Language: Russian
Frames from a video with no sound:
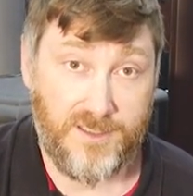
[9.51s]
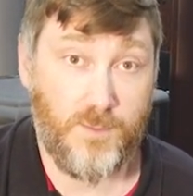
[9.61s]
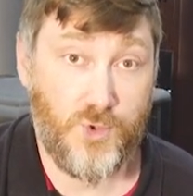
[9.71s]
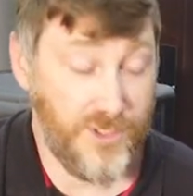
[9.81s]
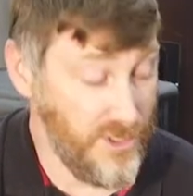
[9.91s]
к
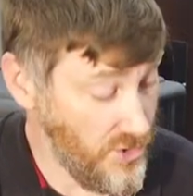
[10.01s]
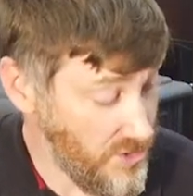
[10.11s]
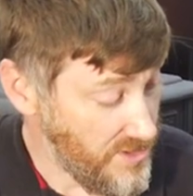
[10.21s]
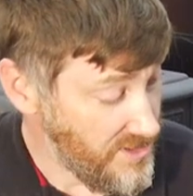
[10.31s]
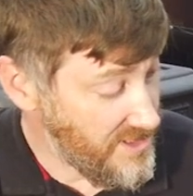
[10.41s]
тому же
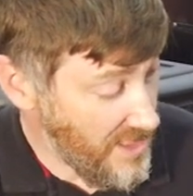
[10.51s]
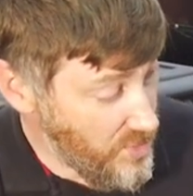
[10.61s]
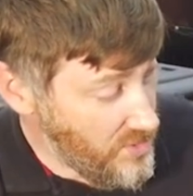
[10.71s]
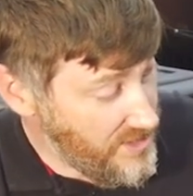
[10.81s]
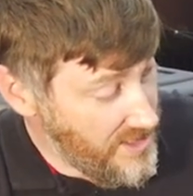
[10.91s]
еще
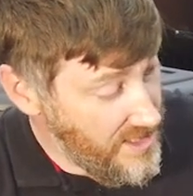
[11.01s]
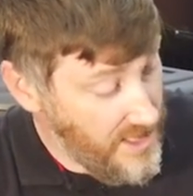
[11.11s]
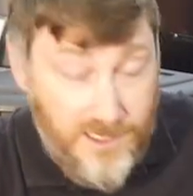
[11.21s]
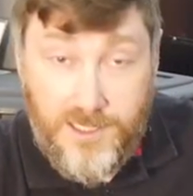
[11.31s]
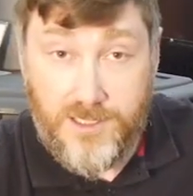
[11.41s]

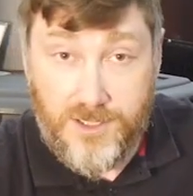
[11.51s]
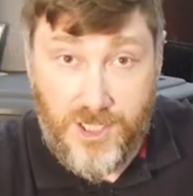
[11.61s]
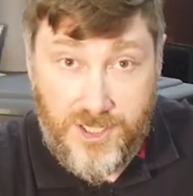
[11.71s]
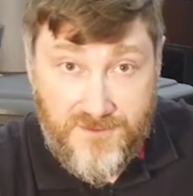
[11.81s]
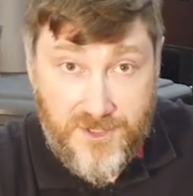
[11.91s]
добротно и
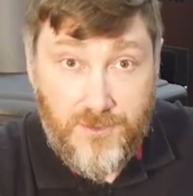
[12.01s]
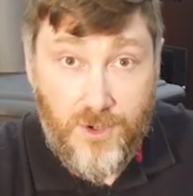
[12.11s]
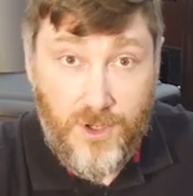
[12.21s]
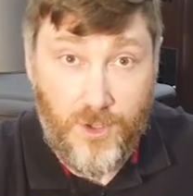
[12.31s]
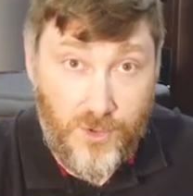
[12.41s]
чаще
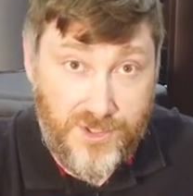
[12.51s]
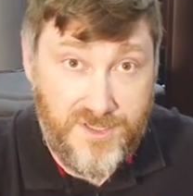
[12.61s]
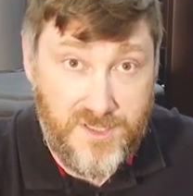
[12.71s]
всего очень